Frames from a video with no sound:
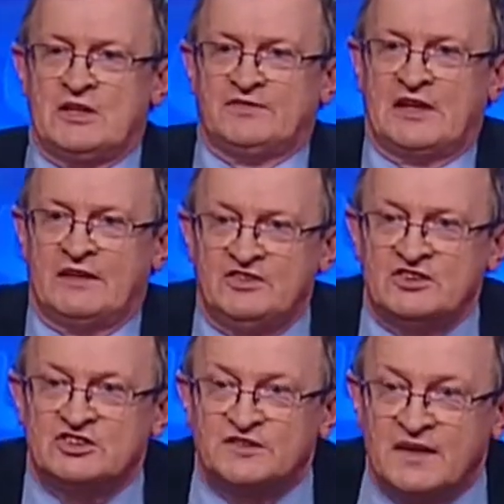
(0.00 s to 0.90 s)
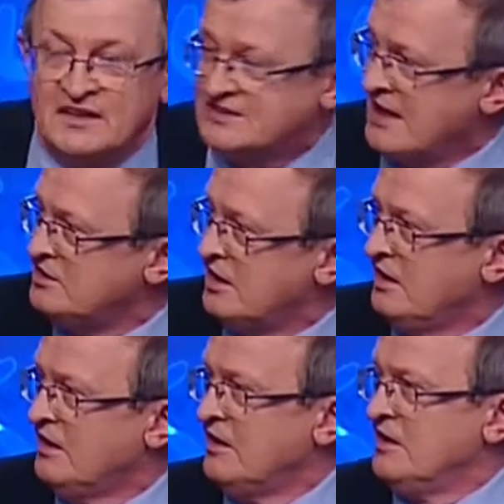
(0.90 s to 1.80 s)
w telewizji stwierdzenie,
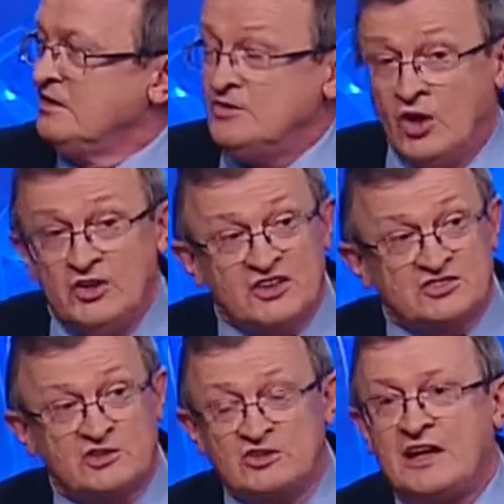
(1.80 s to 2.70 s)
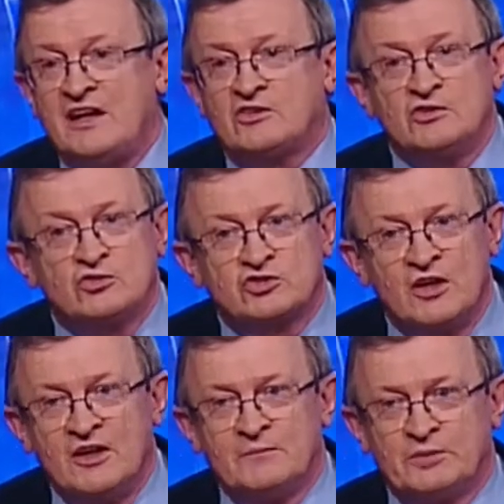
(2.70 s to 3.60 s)
y, no jest to daleko już
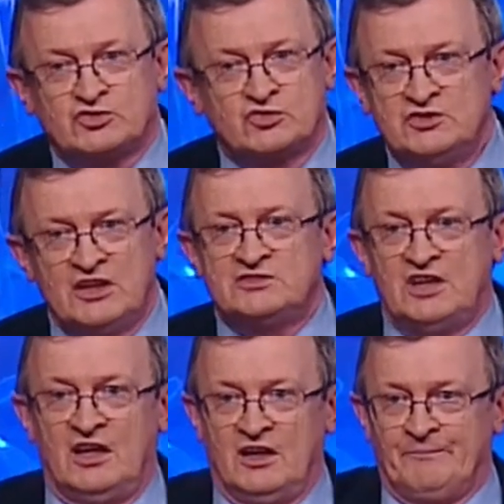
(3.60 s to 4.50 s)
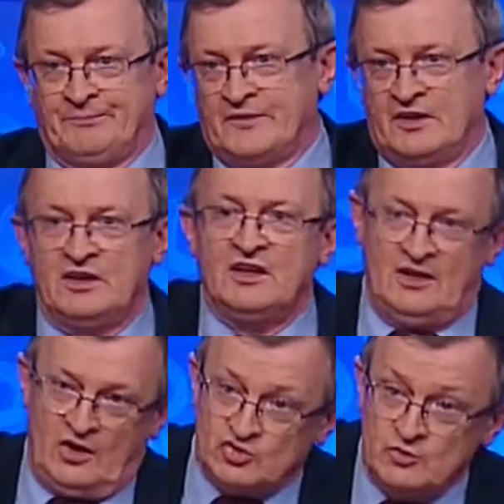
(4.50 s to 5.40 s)
posunięte.
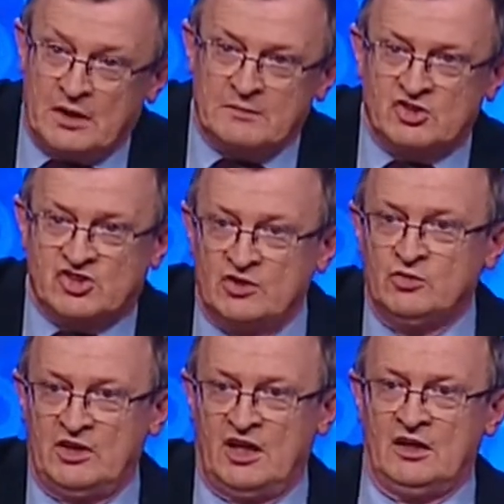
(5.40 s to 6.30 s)
Mm, rozumiem, szanuję,